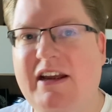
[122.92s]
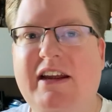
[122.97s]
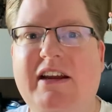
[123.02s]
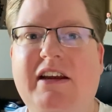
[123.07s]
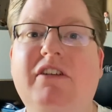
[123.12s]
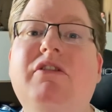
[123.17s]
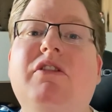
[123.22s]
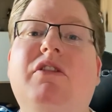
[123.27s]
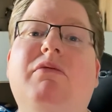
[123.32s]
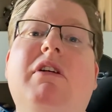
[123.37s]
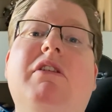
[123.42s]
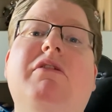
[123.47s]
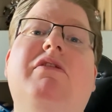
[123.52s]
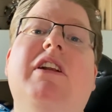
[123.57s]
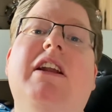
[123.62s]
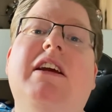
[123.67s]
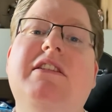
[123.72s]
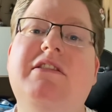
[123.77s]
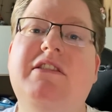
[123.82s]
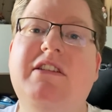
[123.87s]
da hängen und zwar
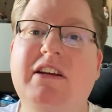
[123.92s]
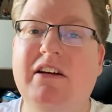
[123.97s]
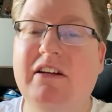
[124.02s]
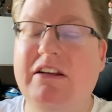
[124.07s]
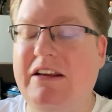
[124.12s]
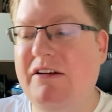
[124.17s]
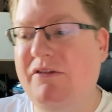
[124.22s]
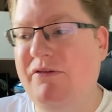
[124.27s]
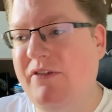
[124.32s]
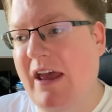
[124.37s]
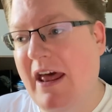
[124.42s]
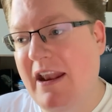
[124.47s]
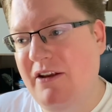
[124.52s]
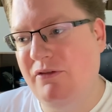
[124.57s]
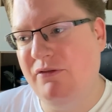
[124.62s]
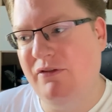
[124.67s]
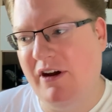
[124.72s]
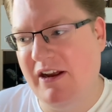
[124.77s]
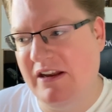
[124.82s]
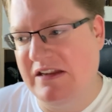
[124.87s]
vielleicht Tiere, die
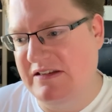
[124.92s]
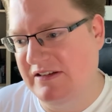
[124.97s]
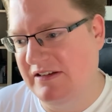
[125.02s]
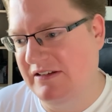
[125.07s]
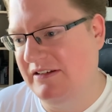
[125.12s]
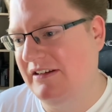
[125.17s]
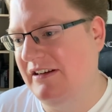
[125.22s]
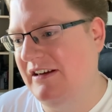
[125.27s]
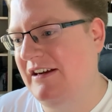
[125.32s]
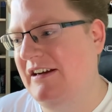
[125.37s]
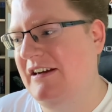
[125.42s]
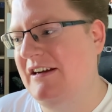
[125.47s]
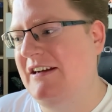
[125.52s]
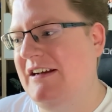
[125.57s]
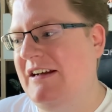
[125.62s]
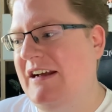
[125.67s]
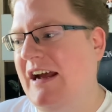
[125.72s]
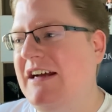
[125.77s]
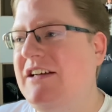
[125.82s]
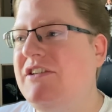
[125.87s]
gefährlich für einen sind.
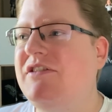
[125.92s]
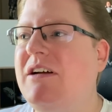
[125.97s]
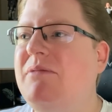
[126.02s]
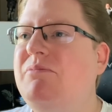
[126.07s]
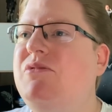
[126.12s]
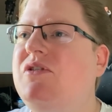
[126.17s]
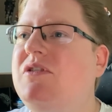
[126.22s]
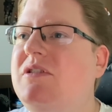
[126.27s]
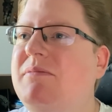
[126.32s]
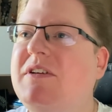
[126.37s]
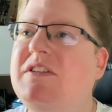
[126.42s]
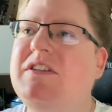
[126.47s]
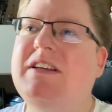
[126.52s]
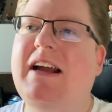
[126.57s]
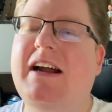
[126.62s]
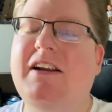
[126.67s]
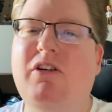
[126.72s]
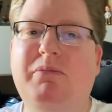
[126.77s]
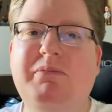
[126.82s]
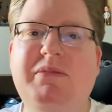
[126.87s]
Also da müsste man
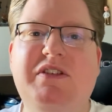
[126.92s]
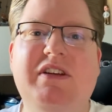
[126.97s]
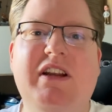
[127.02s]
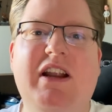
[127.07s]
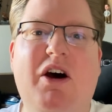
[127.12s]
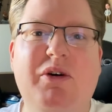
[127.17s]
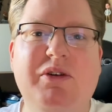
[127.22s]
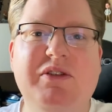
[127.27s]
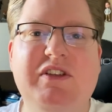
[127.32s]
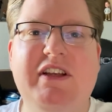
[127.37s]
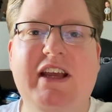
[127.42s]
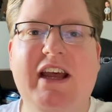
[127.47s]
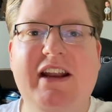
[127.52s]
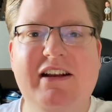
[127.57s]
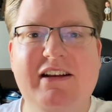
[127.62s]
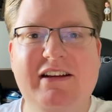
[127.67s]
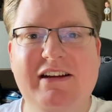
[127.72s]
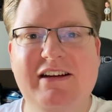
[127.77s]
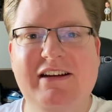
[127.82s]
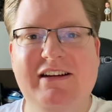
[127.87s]
sich halt auch ein bisschen
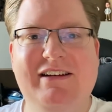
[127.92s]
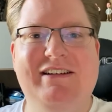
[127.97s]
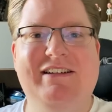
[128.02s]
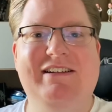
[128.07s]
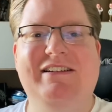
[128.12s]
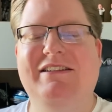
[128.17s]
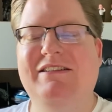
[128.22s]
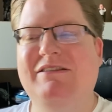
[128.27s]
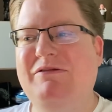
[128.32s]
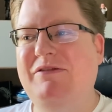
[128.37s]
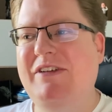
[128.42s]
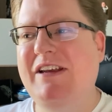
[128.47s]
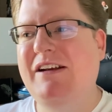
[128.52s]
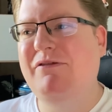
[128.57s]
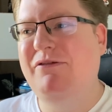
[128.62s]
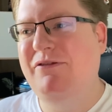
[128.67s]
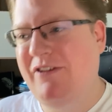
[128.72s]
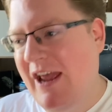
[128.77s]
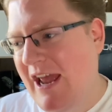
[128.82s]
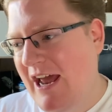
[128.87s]
auskennen, wie
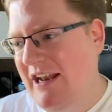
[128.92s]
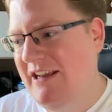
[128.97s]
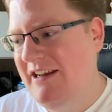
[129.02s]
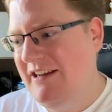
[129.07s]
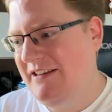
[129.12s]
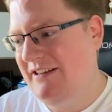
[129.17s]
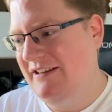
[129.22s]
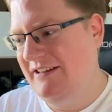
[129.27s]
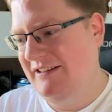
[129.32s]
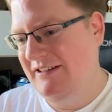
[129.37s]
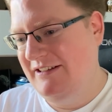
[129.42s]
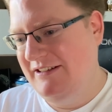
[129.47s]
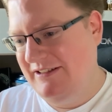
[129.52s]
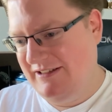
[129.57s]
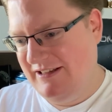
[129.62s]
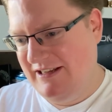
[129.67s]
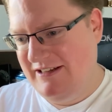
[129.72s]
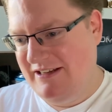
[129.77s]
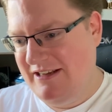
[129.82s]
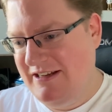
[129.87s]
gefährlich
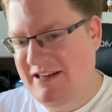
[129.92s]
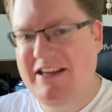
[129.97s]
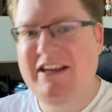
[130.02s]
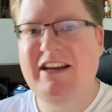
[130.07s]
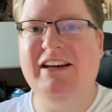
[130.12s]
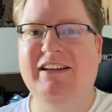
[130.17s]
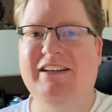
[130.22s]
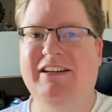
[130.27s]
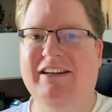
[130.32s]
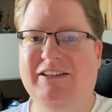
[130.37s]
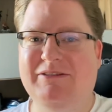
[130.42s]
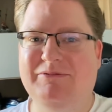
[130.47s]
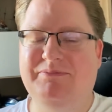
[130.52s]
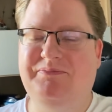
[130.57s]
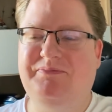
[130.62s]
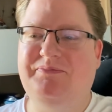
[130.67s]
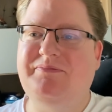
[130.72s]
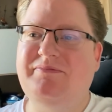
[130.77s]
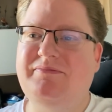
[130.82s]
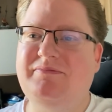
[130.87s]
sind die Tiere da.
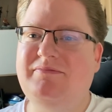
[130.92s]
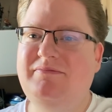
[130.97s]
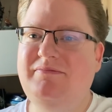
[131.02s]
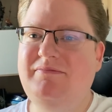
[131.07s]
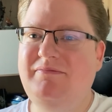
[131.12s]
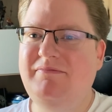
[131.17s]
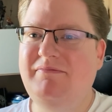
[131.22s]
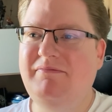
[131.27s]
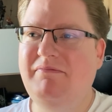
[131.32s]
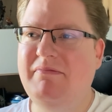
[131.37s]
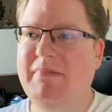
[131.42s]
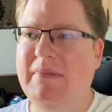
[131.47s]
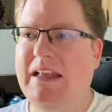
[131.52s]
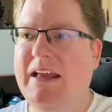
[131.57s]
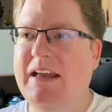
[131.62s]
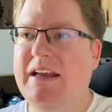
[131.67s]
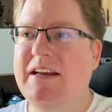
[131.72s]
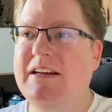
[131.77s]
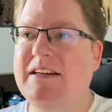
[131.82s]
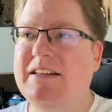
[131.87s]

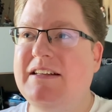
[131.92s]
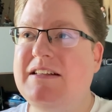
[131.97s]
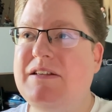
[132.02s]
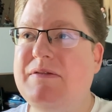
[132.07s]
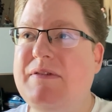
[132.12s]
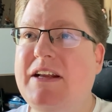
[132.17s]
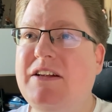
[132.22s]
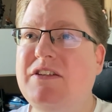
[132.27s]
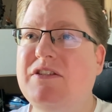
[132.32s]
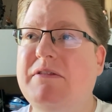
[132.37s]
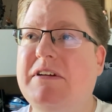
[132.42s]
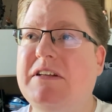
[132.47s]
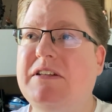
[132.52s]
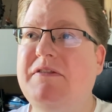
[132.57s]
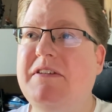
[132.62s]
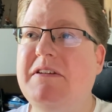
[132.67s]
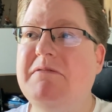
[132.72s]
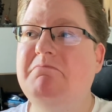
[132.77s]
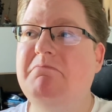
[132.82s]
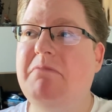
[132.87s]
Deswegen
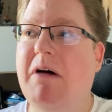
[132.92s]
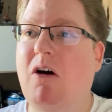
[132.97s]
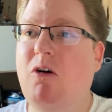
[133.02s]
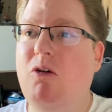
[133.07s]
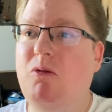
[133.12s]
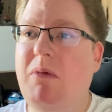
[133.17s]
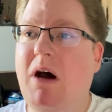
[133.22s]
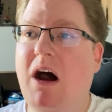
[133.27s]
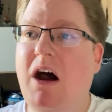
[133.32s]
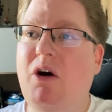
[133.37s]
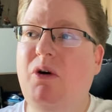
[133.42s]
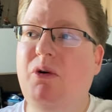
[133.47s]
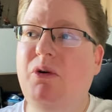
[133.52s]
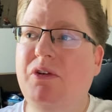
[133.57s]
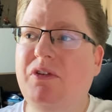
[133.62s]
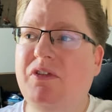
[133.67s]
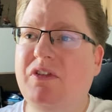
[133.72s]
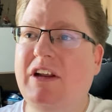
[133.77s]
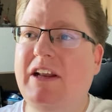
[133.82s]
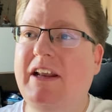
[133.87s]
sowas wie ein
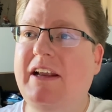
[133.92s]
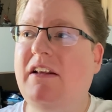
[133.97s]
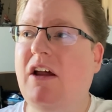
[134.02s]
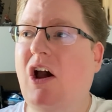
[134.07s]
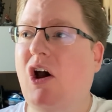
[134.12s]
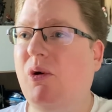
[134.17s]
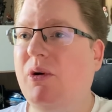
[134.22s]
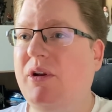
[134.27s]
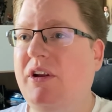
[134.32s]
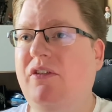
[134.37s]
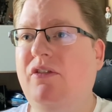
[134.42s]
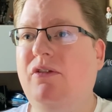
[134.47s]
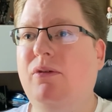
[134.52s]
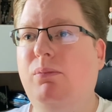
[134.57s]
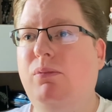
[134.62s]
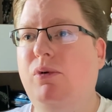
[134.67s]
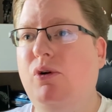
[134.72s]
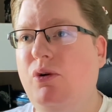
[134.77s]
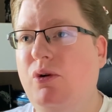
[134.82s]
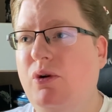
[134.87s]
Baumhaus klingt auch nicht so
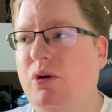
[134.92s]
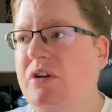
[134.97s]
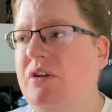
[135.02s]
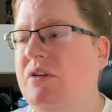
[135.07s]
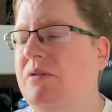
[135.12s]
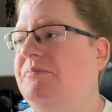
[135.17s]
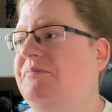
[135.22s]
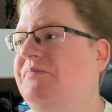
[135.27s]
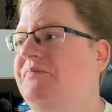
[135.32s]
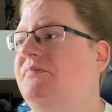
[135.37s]
blöd,